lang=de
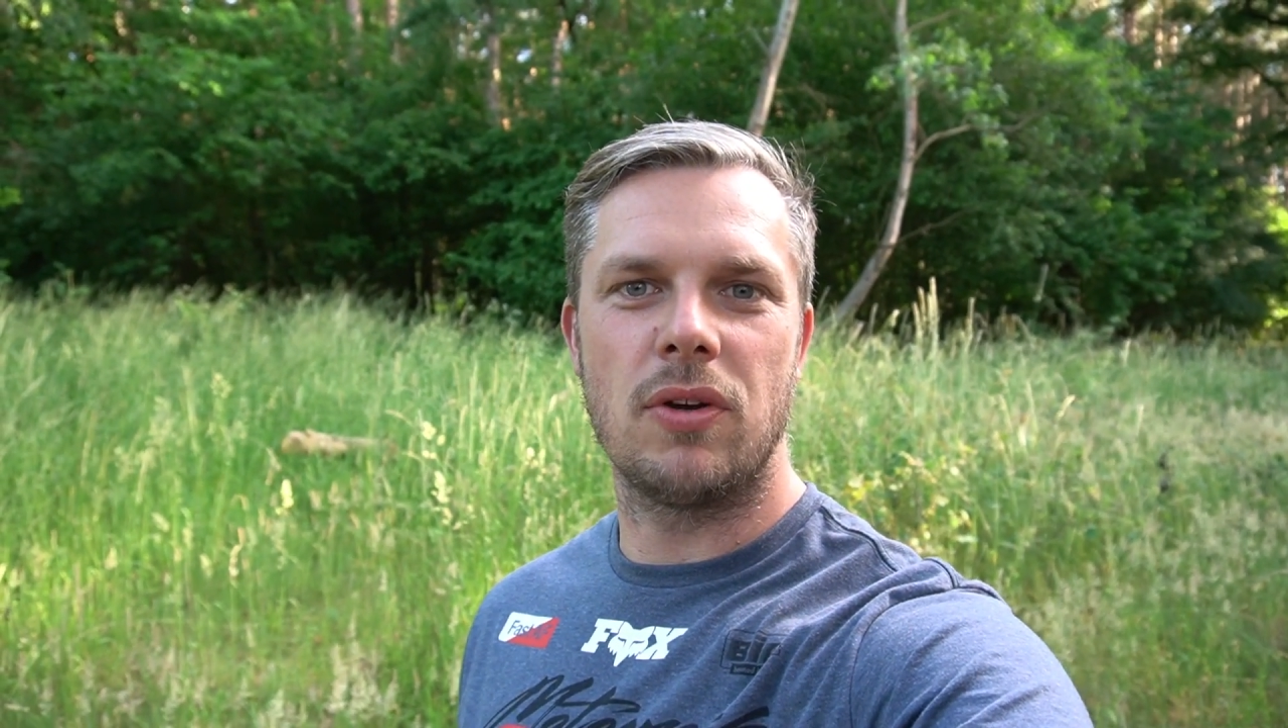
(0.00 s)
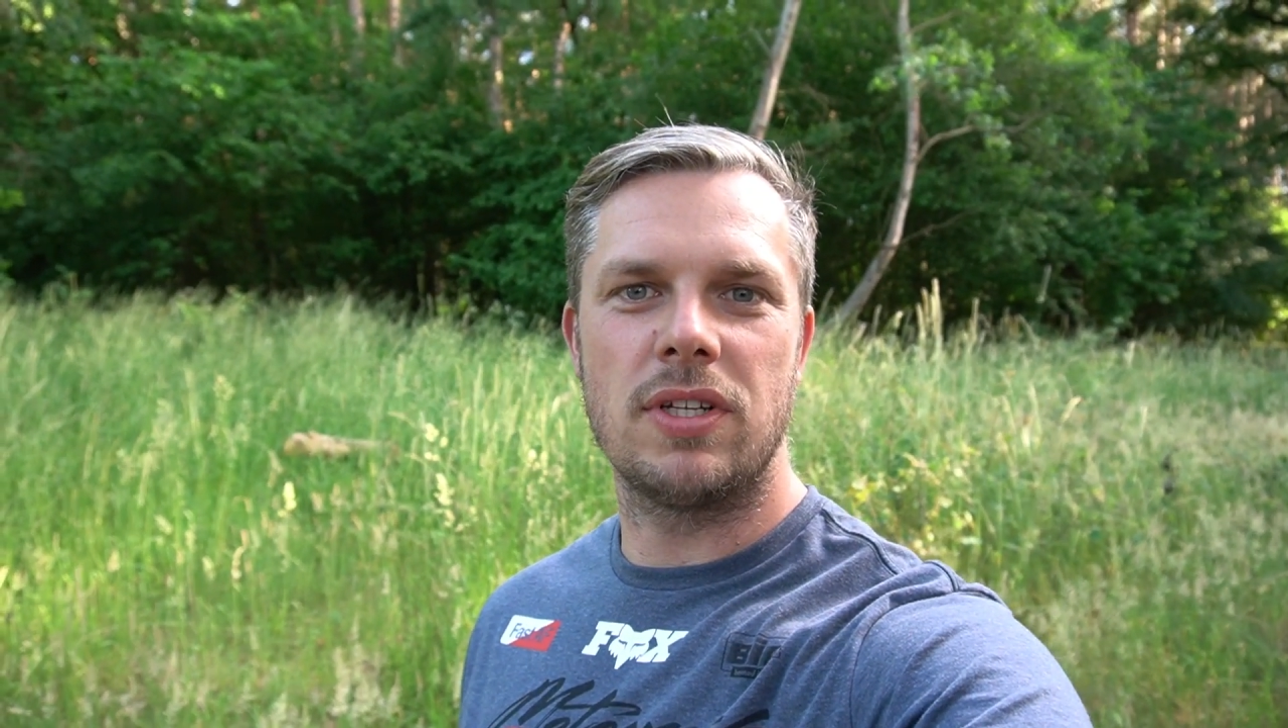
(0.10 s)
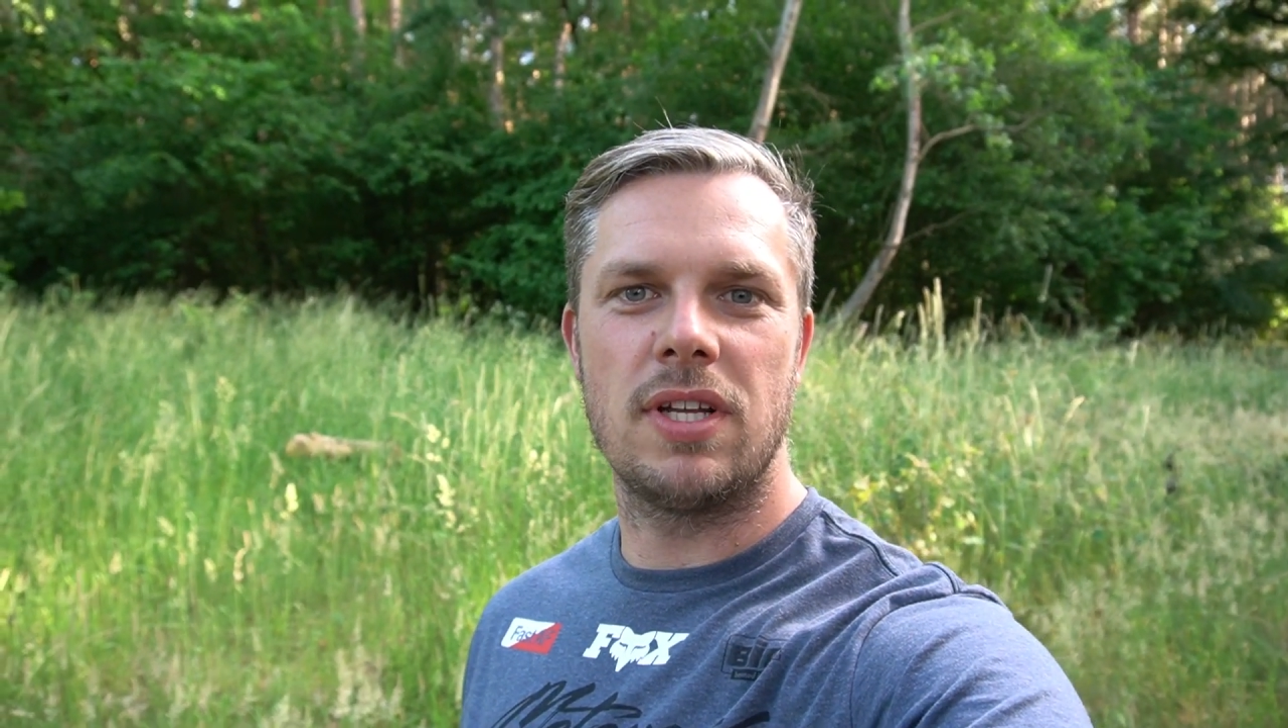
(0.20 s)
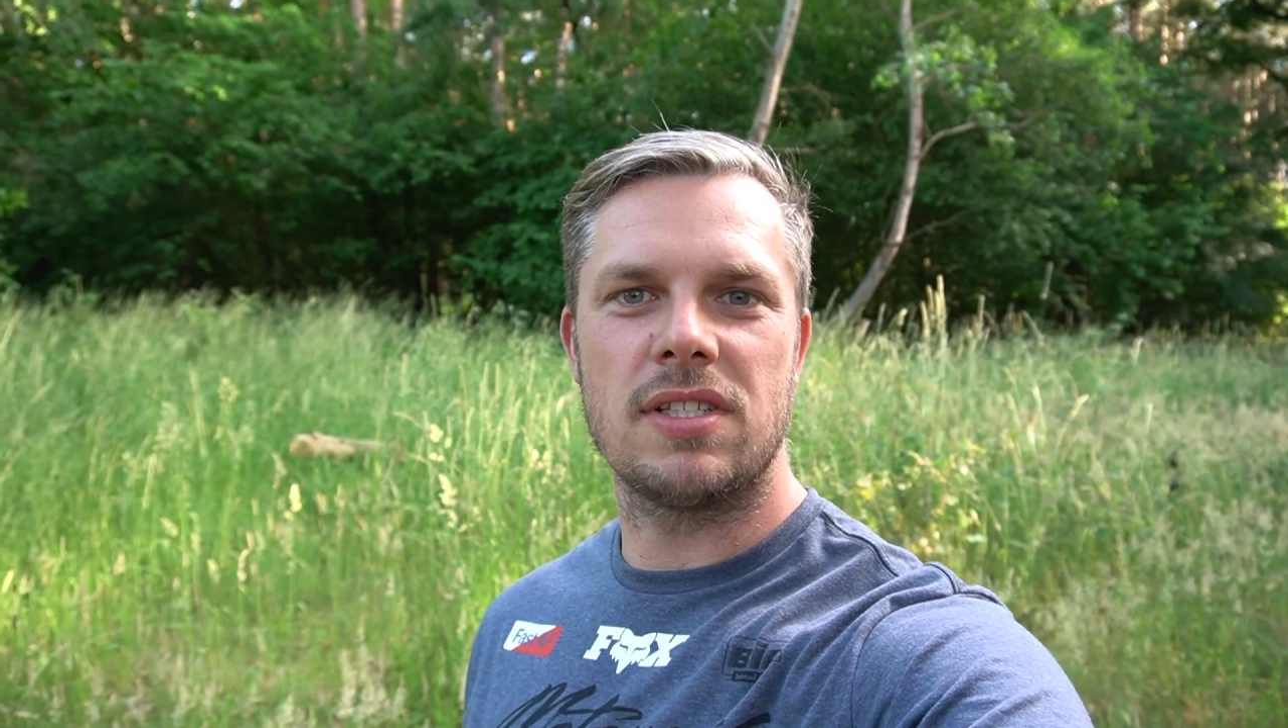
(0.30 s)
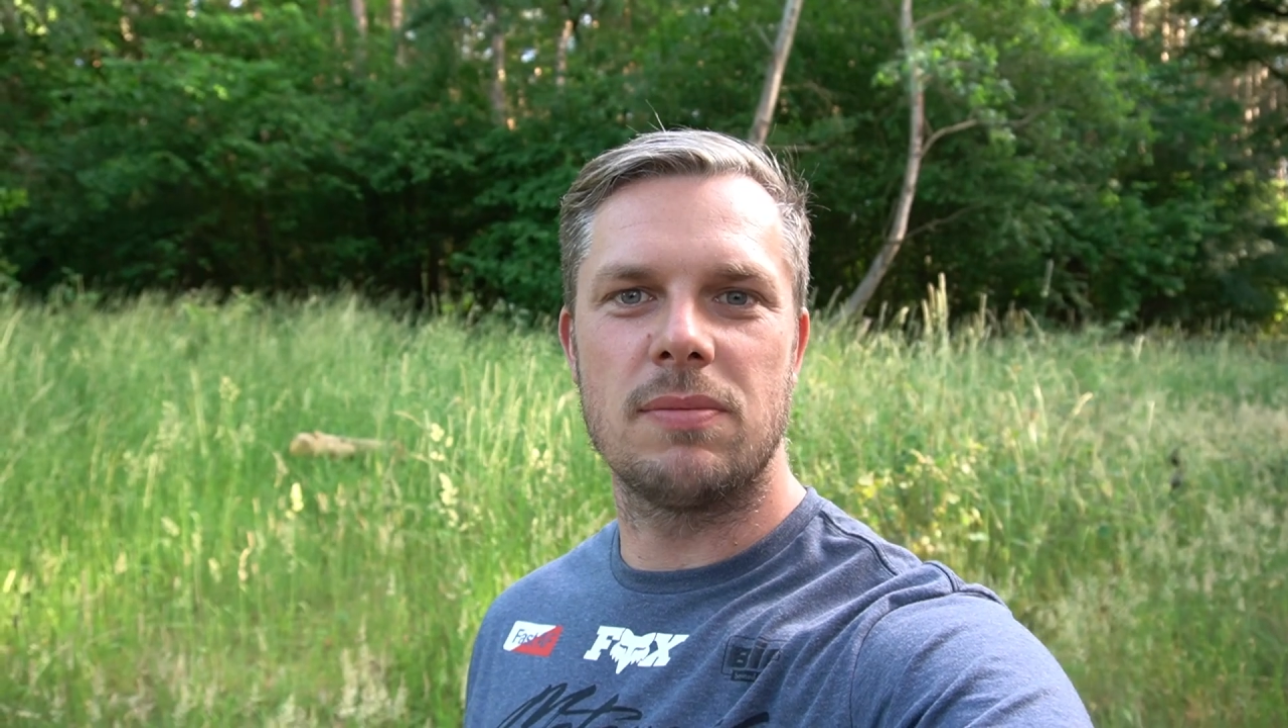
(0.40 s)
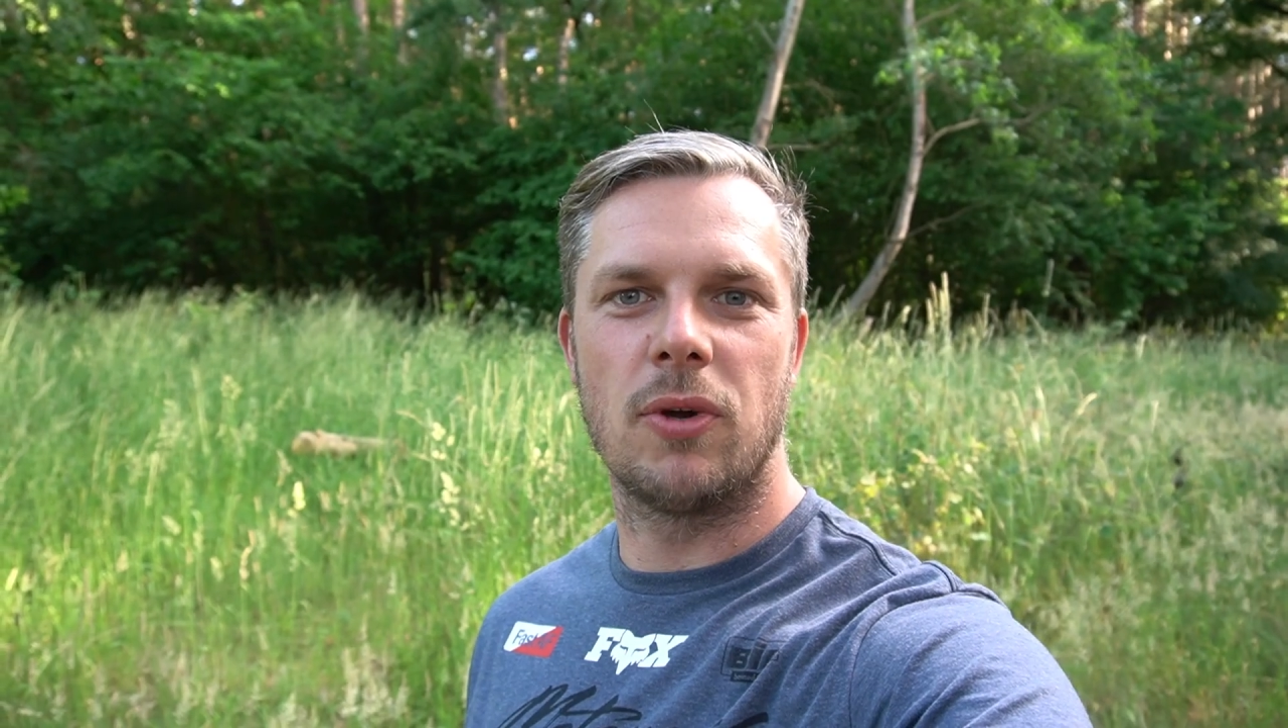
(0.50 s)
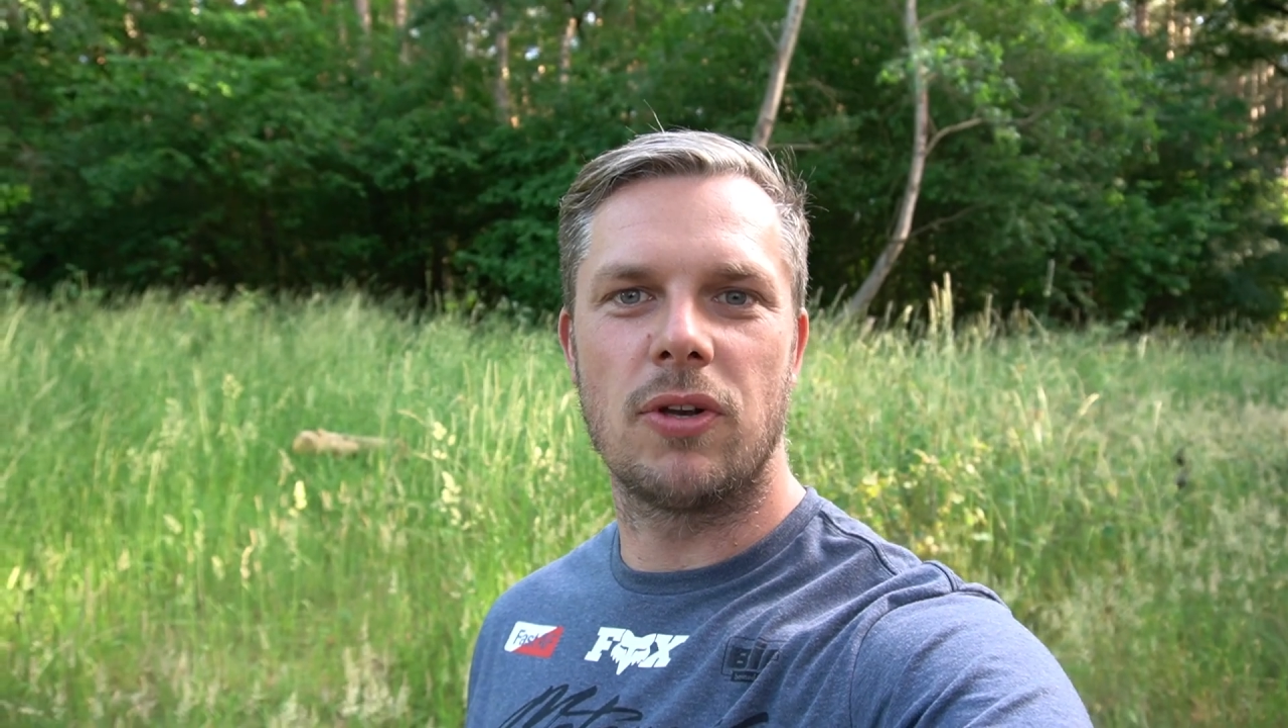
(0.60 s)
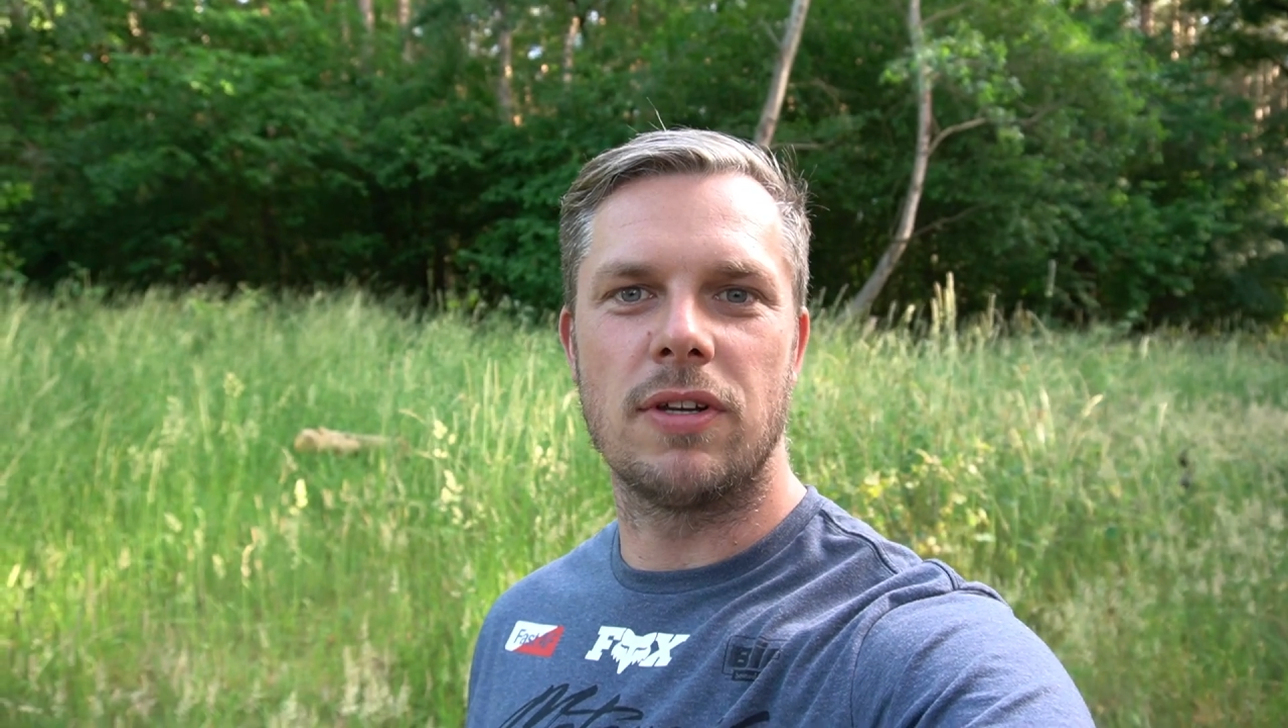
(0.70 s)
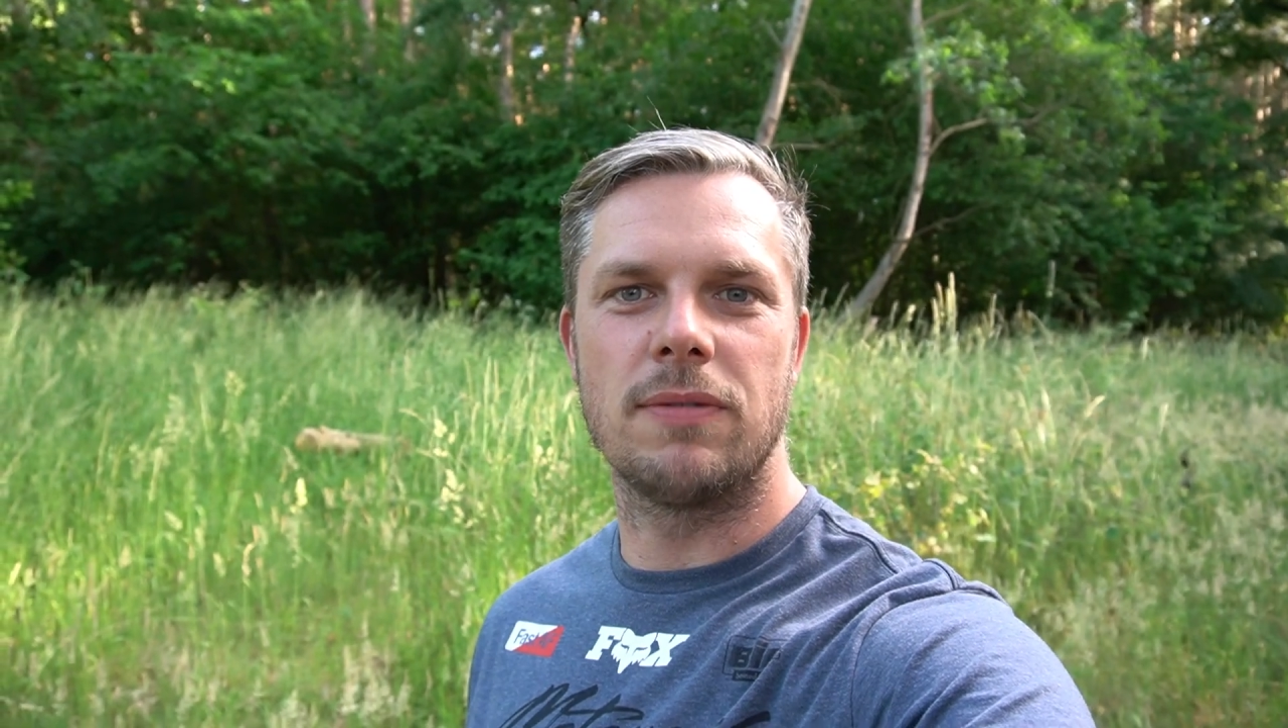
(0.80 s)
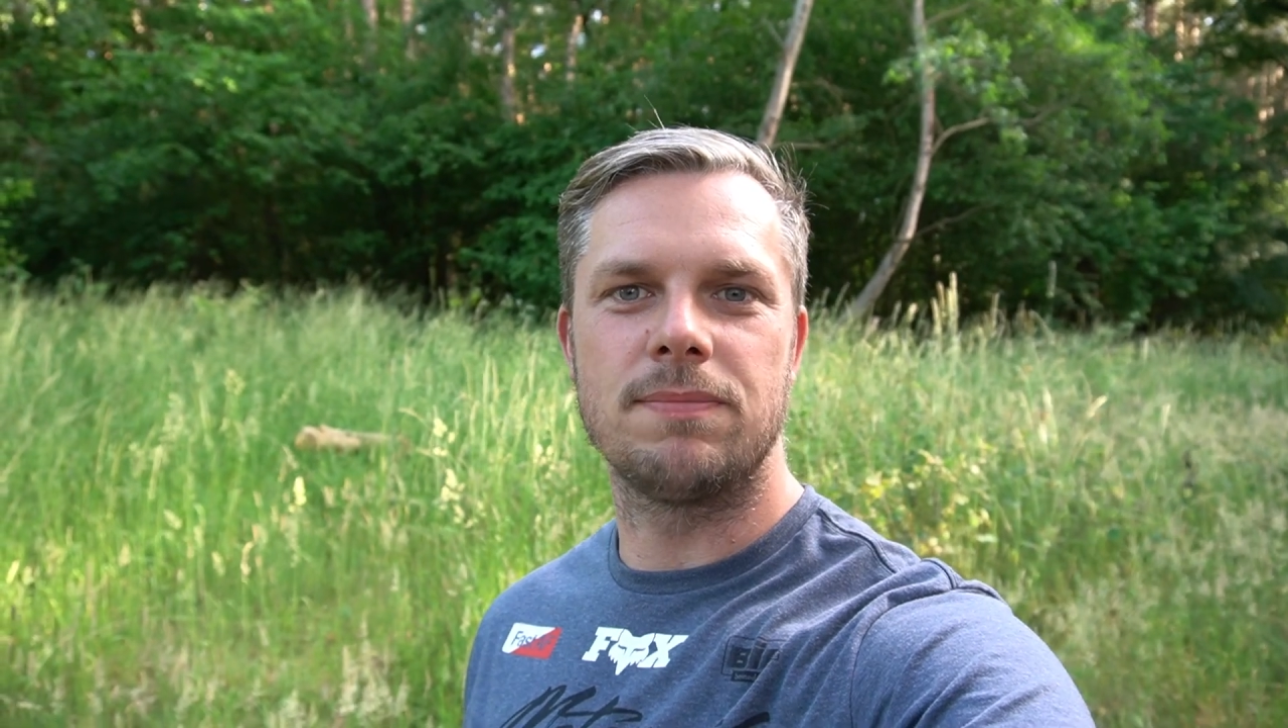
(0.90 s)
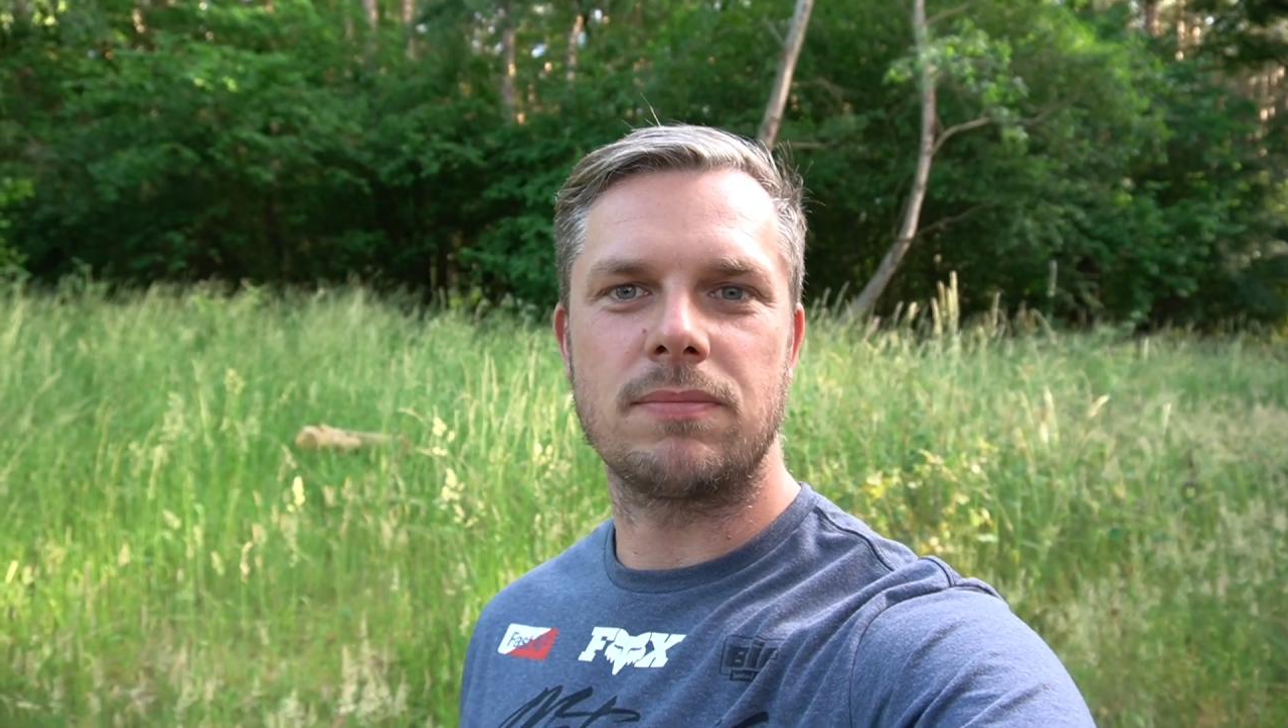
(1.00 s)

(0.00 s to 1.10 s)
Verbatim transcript: euch testen möchte.